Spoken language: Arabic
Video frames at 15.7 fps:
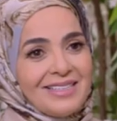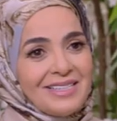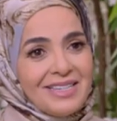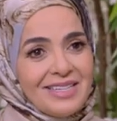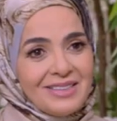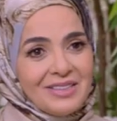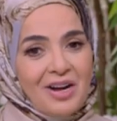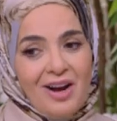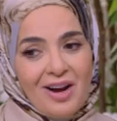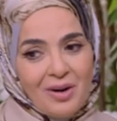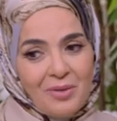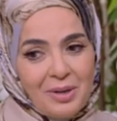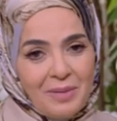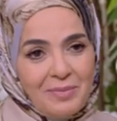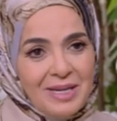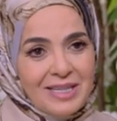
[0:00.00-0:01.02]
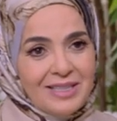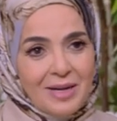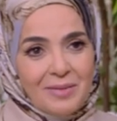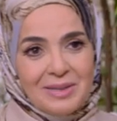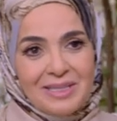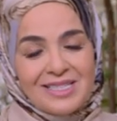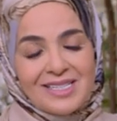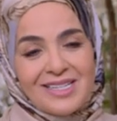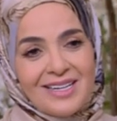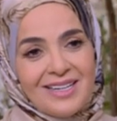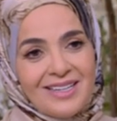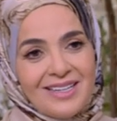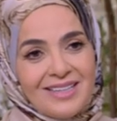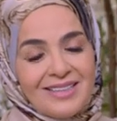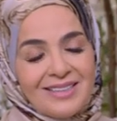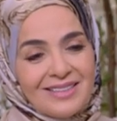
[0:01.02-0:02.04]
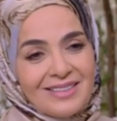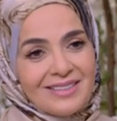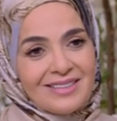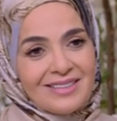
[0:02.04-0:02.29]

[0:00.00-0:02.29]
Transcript: دي طاعه وعباده عملتيها الفكره يعني. ان انت